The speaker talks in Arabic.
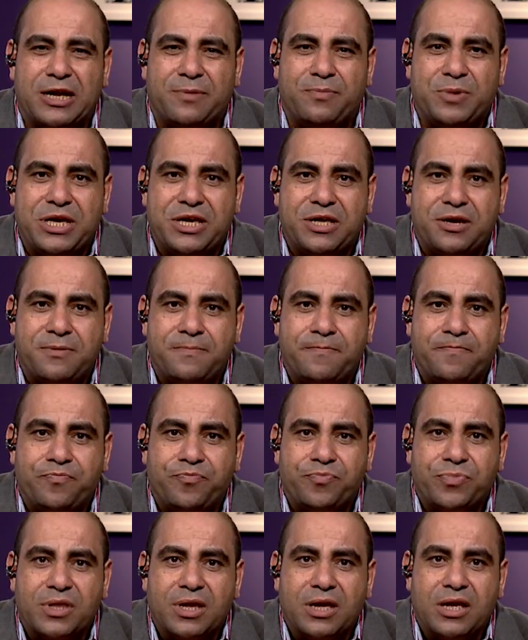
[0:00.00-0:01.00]
كبير
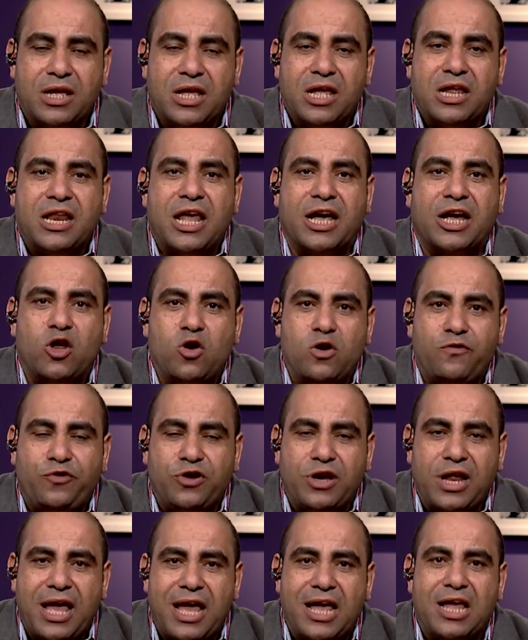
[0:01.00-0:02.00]
لكنه في
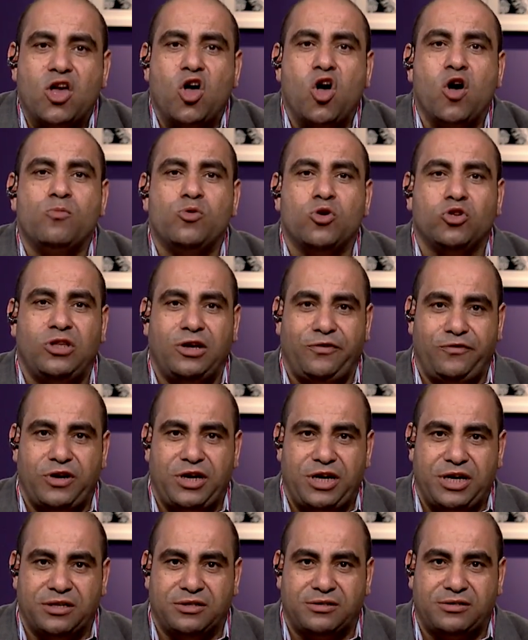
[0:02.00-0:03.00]
النهايه هو بيوضع في
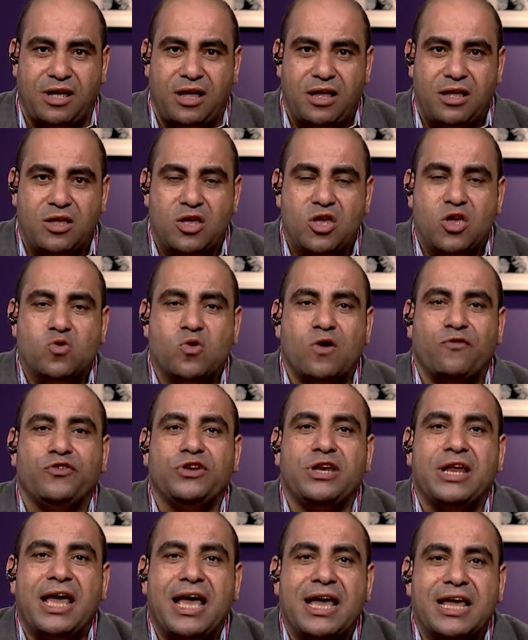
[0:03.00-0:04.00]
الحنطه وفي
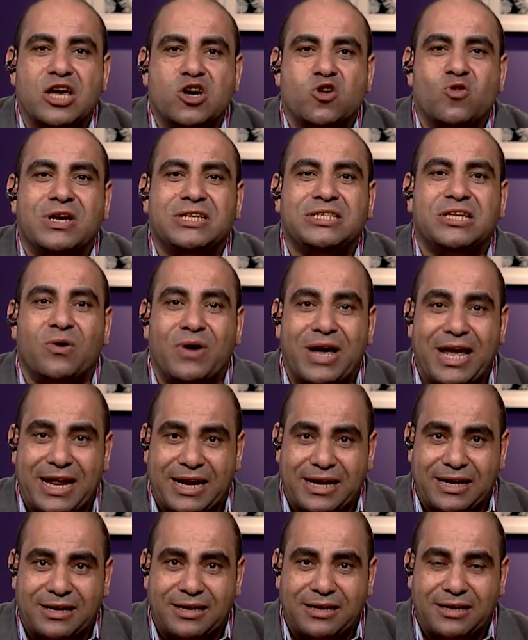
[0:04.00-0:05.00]
النهايه هو
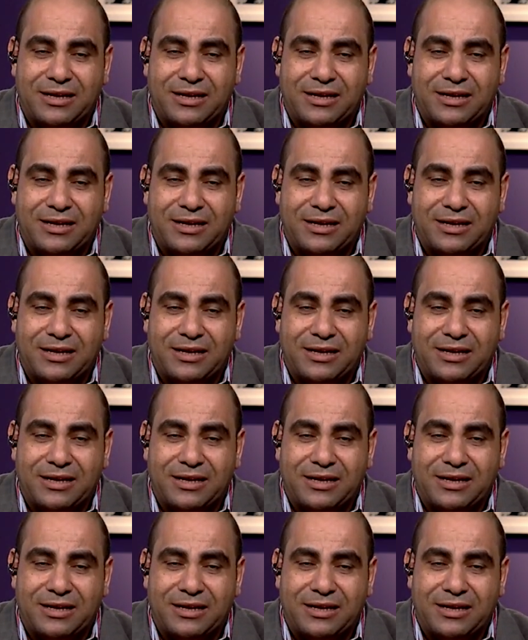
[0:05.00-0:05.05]
زوان